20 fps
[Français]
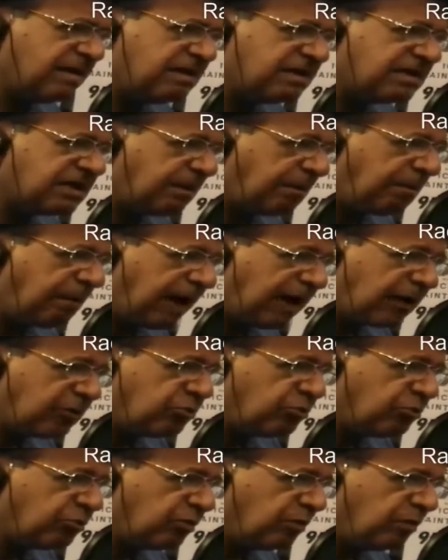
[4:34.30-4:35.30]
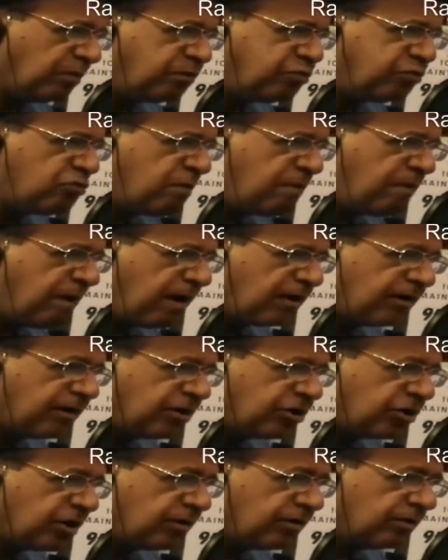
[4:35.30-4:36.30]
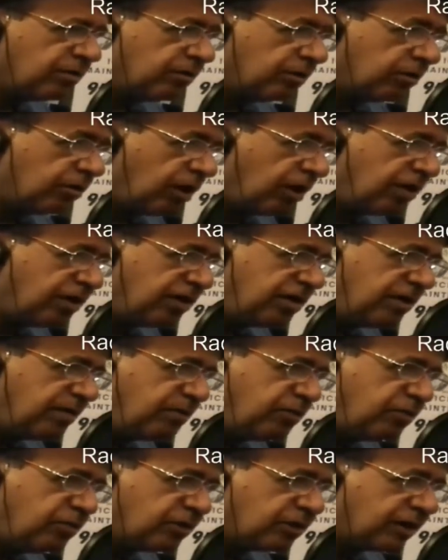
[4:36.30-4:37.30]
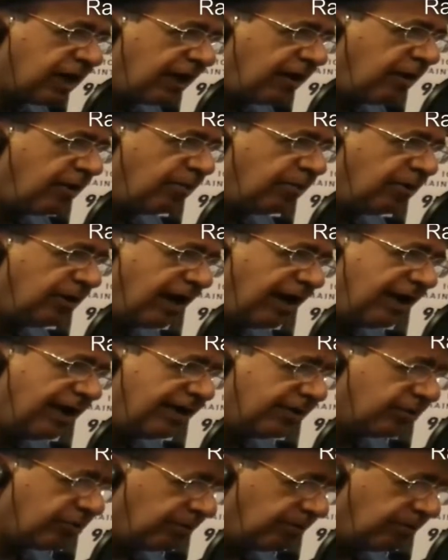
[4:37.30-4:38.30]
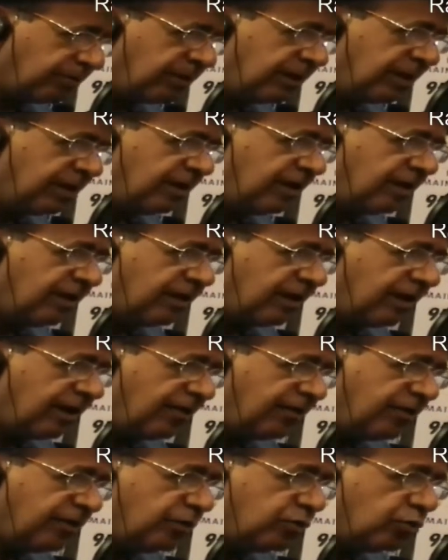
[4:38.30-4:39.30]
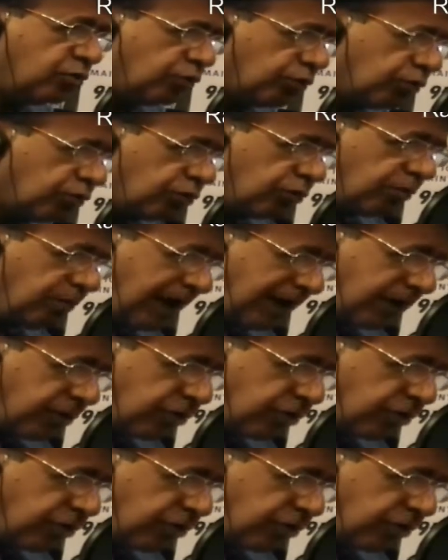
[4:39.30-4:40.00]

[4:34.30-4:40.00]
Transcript: c'est partout. Pour la part des gens, on ne dit plus salam alaykum. On dit bar